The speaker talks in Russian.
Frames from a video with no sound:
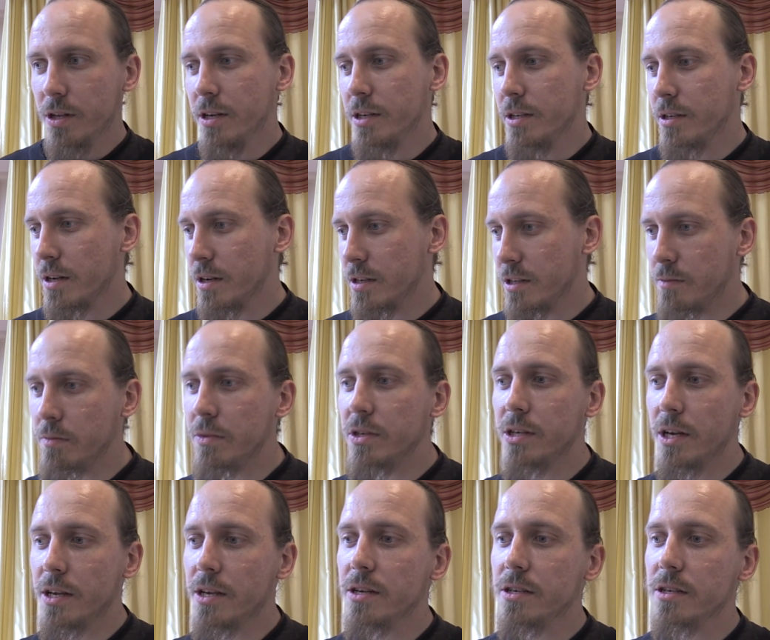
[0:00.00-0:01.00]
да, есть разные
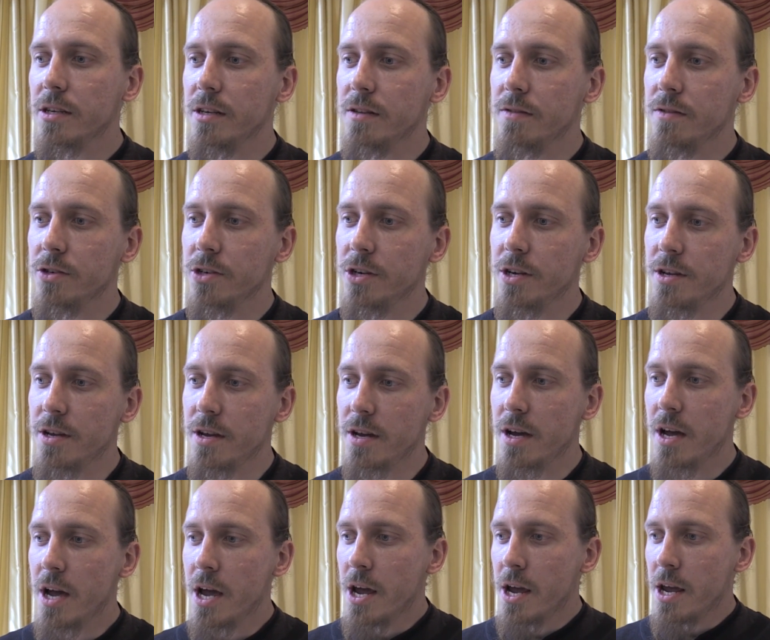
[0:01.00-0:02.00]
миссионерские движения.